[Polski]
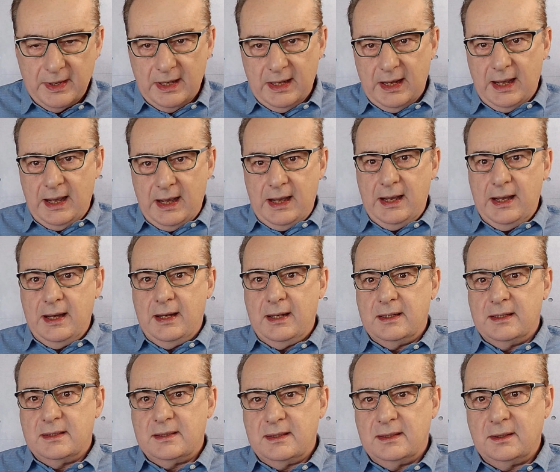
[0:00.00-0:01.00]

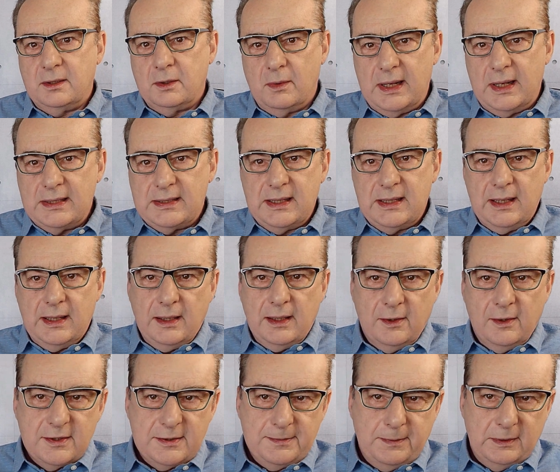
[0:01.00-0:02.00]
a sytuacja
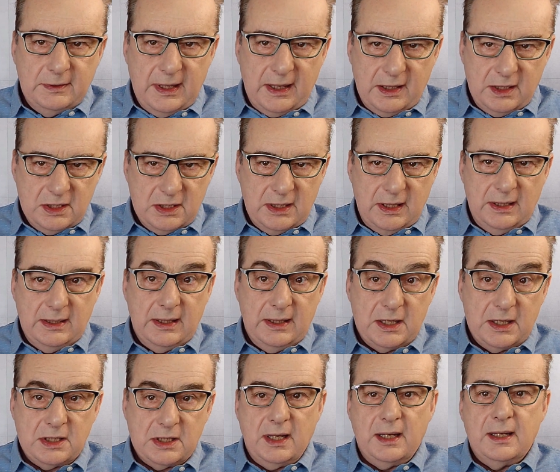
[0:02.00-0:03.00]
gospodarcza
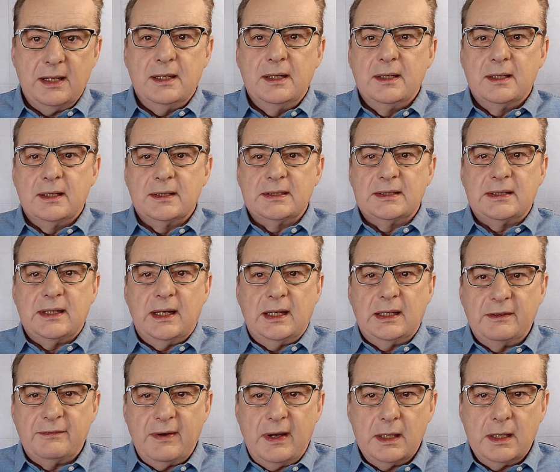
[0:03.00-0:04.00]
nasza za
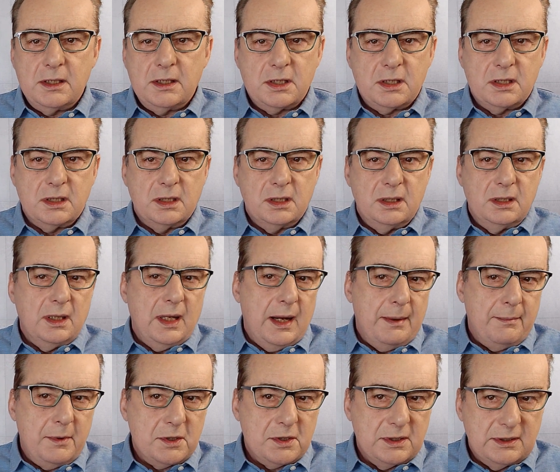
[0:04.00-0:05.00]
2, 3, a
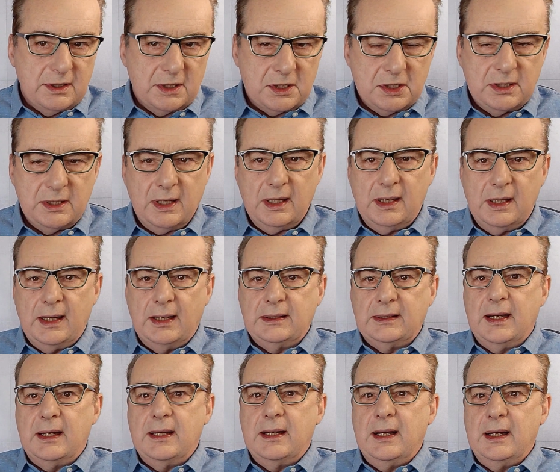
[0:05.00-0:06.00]
może za 4
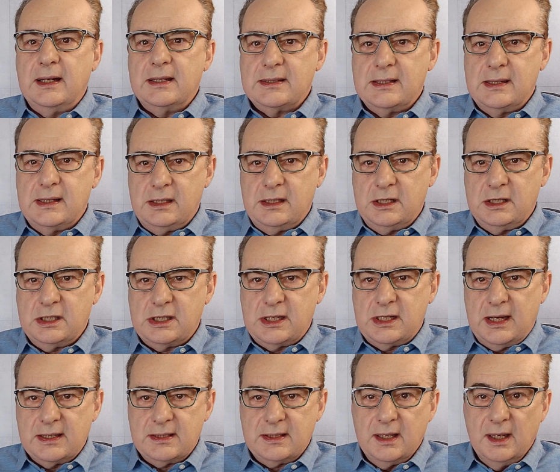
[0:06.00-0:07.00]
lata, ale za jakiś
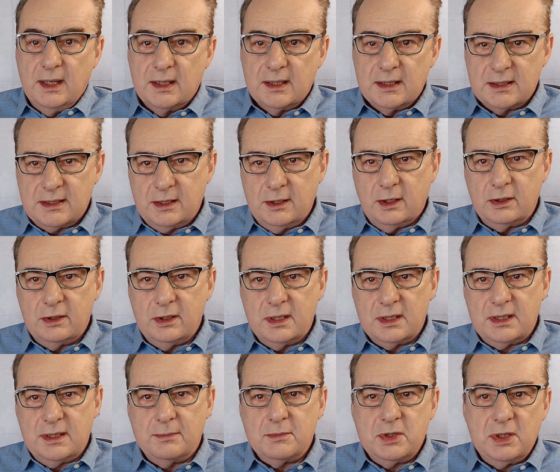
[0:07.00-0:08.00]
czas, zgodnie
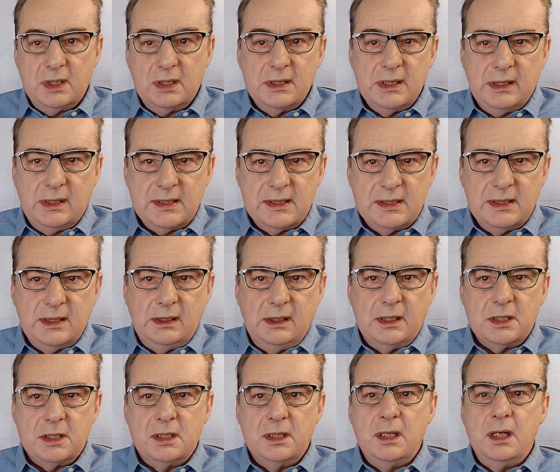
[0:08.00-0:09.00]
z tym, że rynek jest
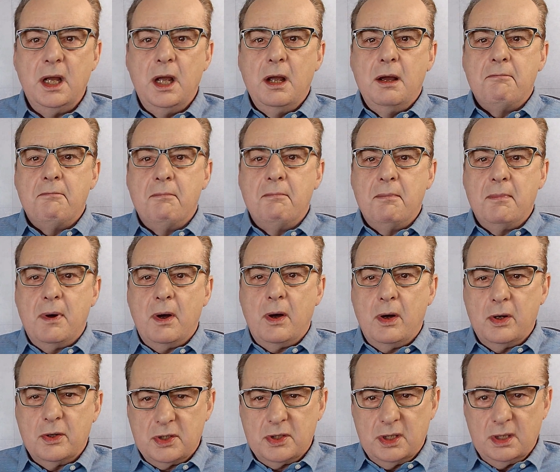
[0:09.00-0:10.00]
cykliczny,
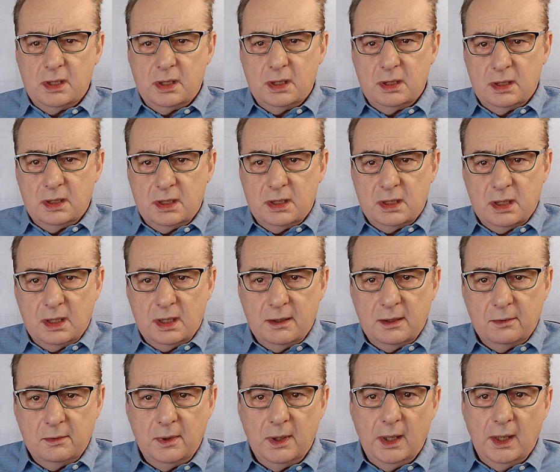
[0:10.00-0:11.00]
może się